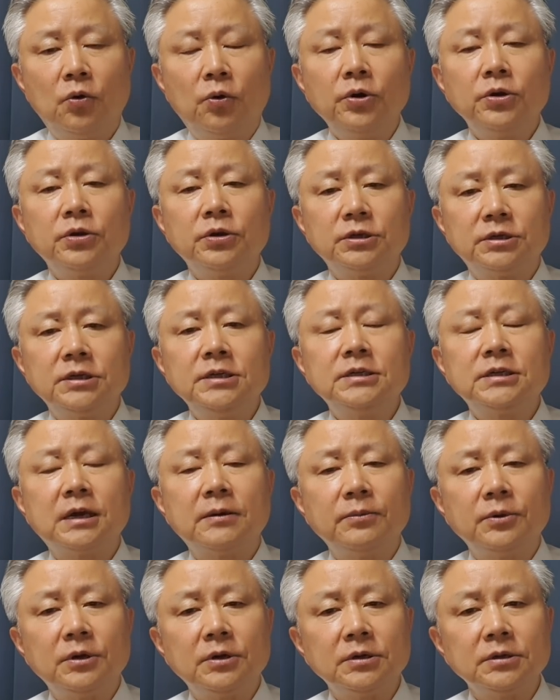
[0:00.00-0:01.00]
오히려
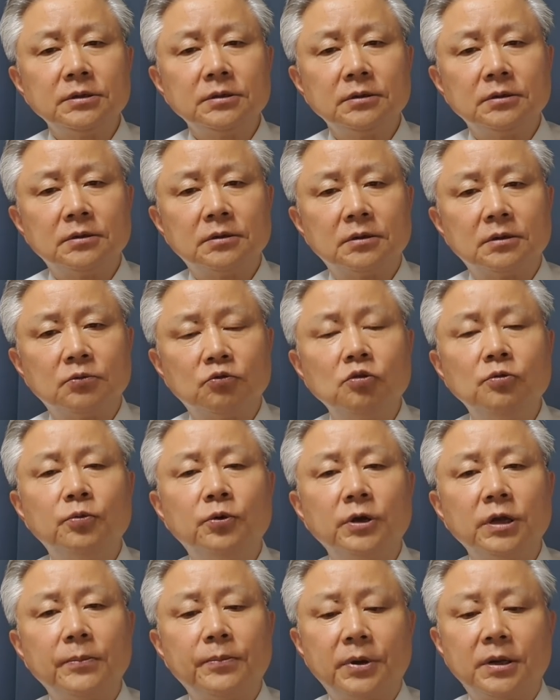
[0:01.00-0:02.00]
이재명 어,
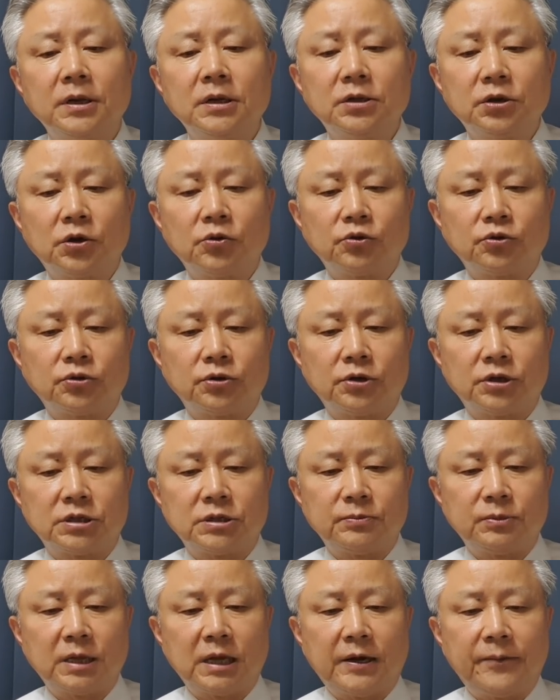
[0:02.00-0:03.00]
후보의 편을 들어줬던
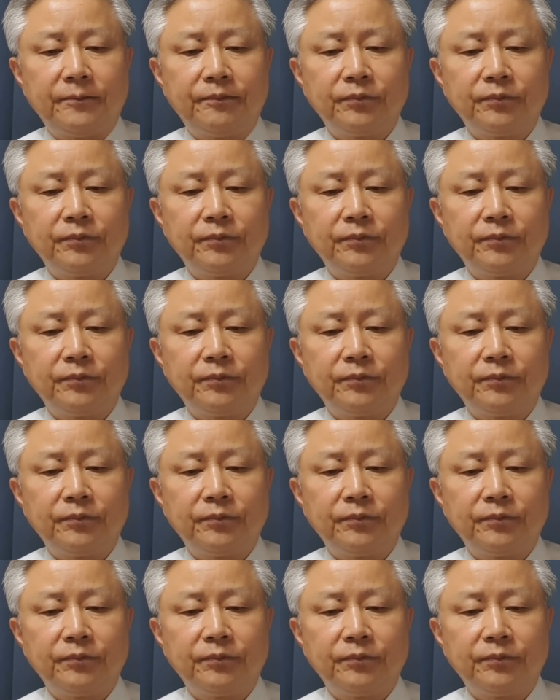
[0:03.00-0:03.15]
것입니다.